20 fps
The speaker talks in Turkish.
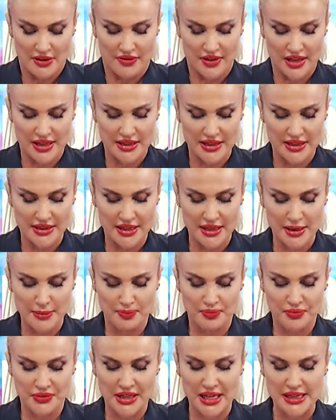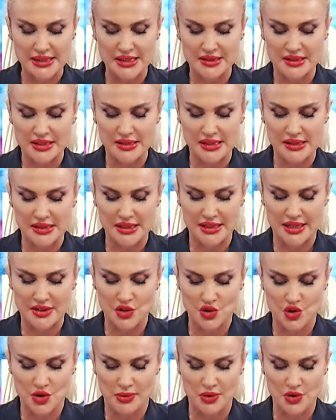Ve yine ıı, kesintisiz
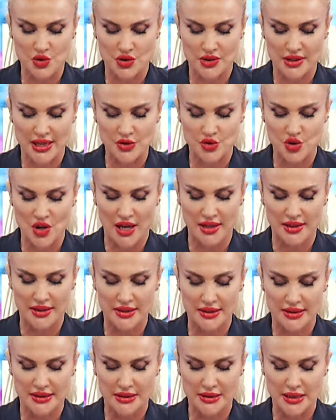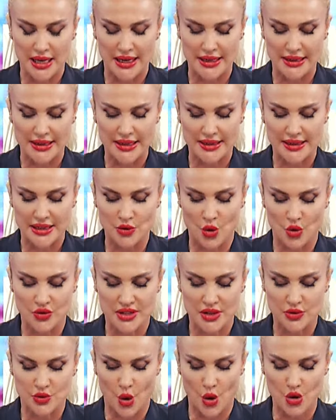iletişim için geçen yıl
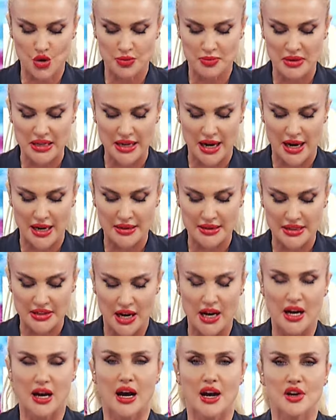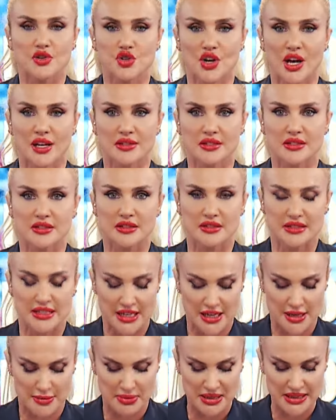52.4 milyar lira harcandı
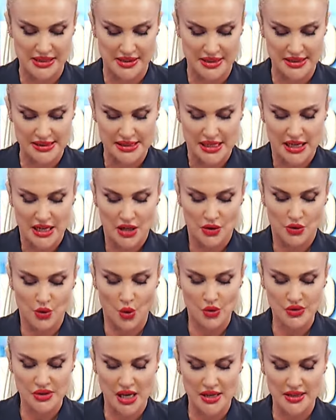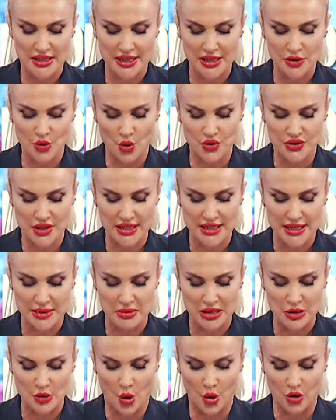diyebiliriz. 92.2
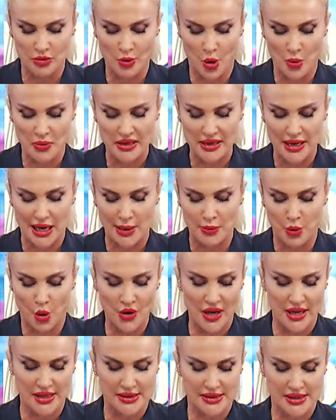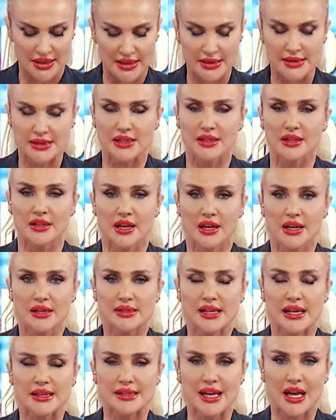milyon mobil abone sayısı,
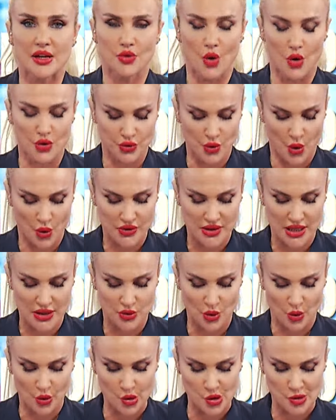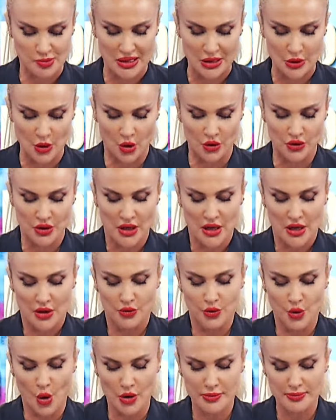84.9 milyon
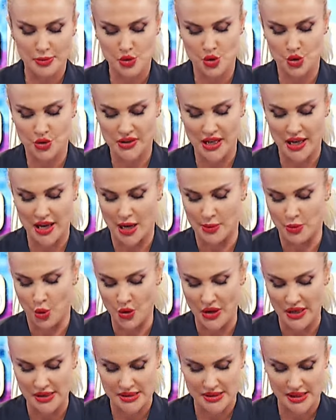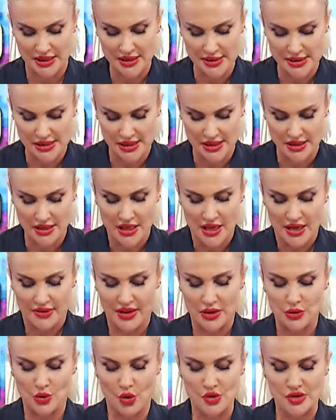4.5G abone sayısı
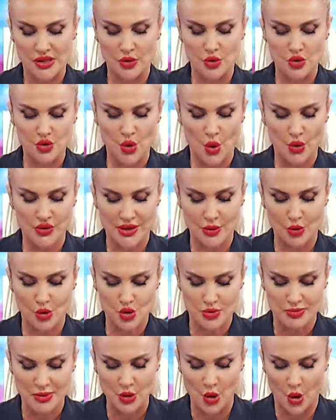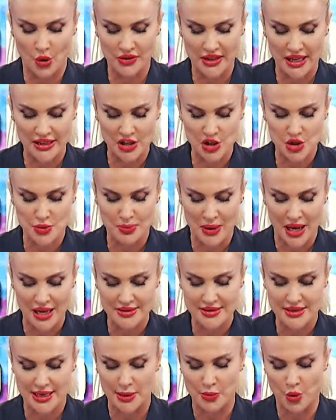ve 93.3 milyon geniş
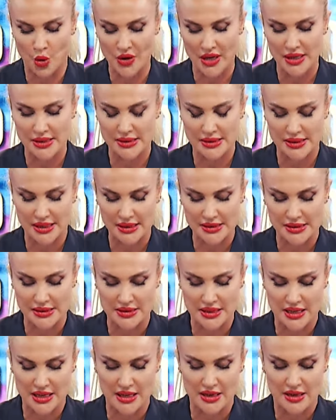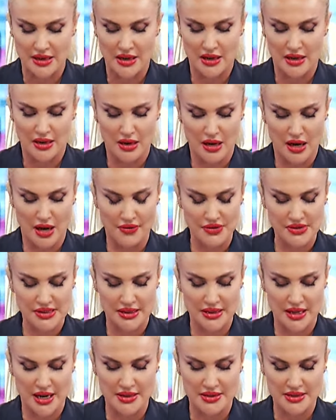bant abone sayısı da
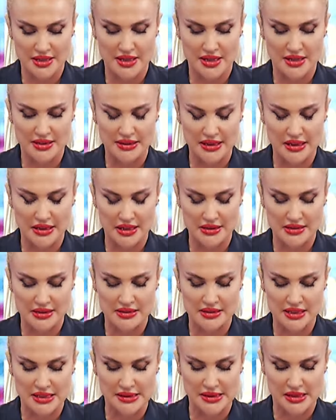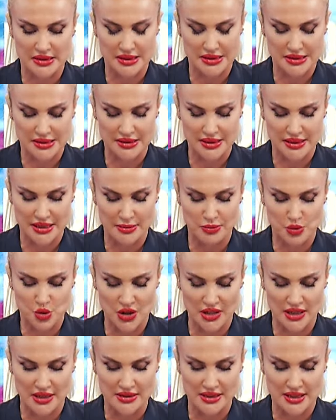hafızalarda yer edindi. istatistiklere bu
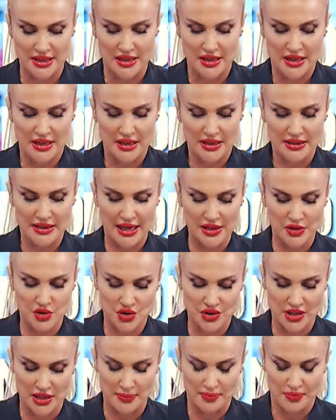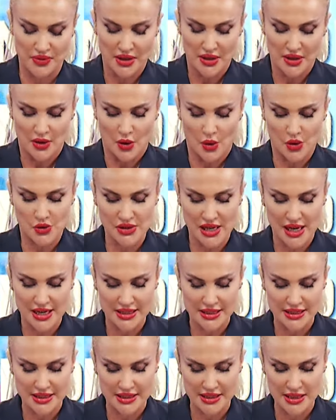şekilde geçti.
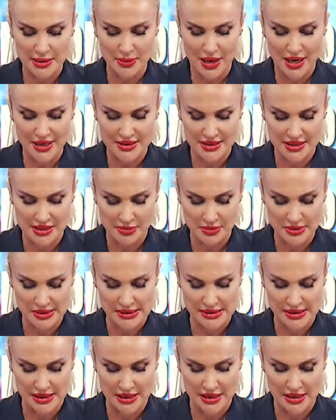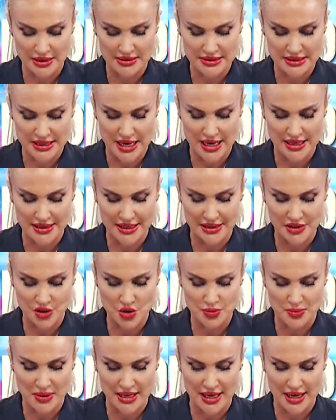Özellikle yine baktığımızda diğer
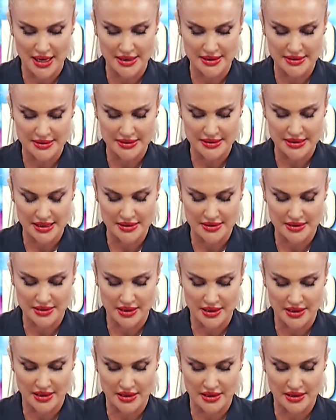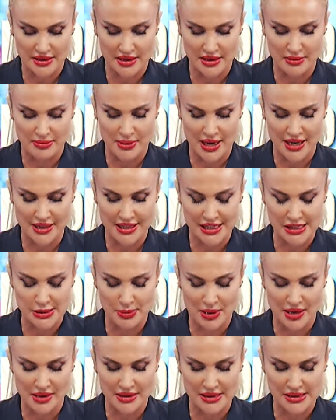gelişmelerde de e, Merkez
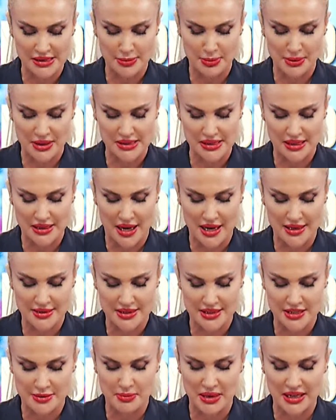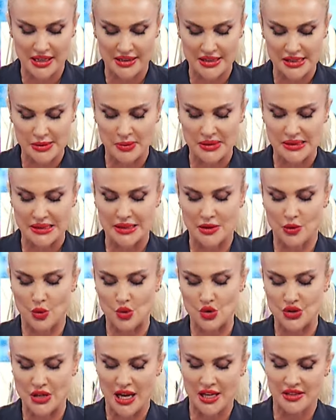Bankası parasal aktarım mekanizmasının
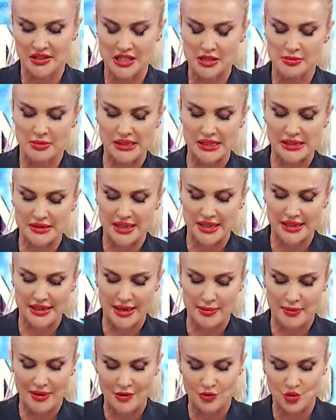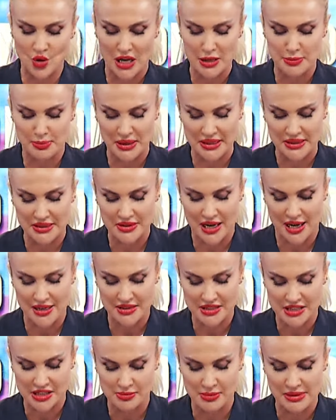güçlendirilmesi, TL mevduat payının
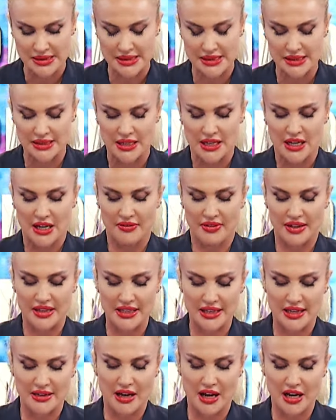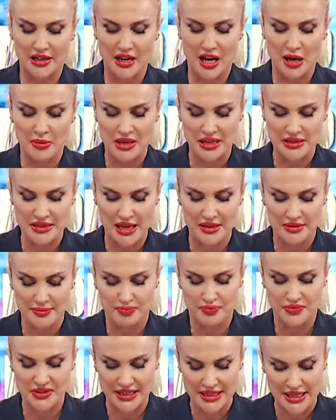artırılması ve yine KKM'den
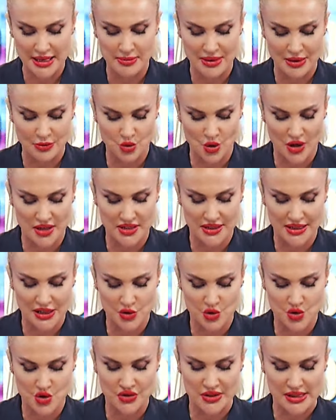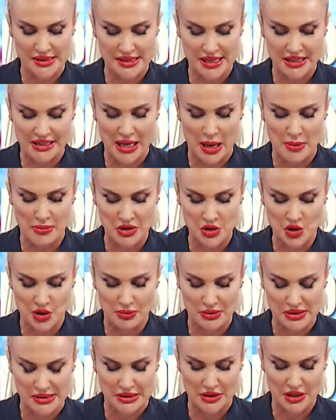TL mevduata geçişin desteklenmeci
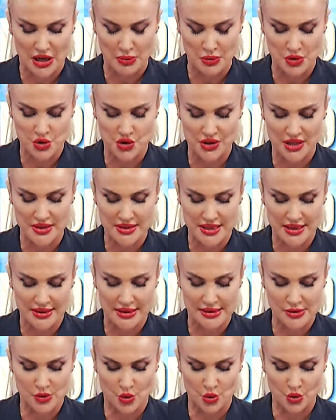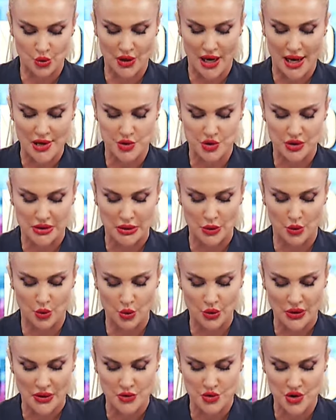amacıyla TR zorunlu karşılıkları
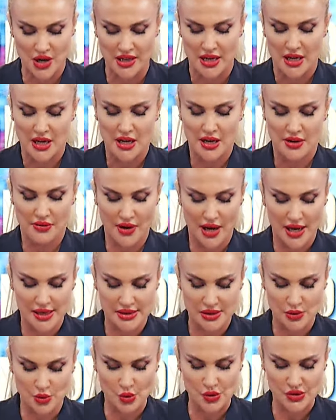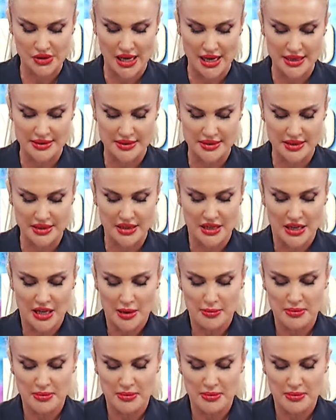uygulanacak faizi yükseltti.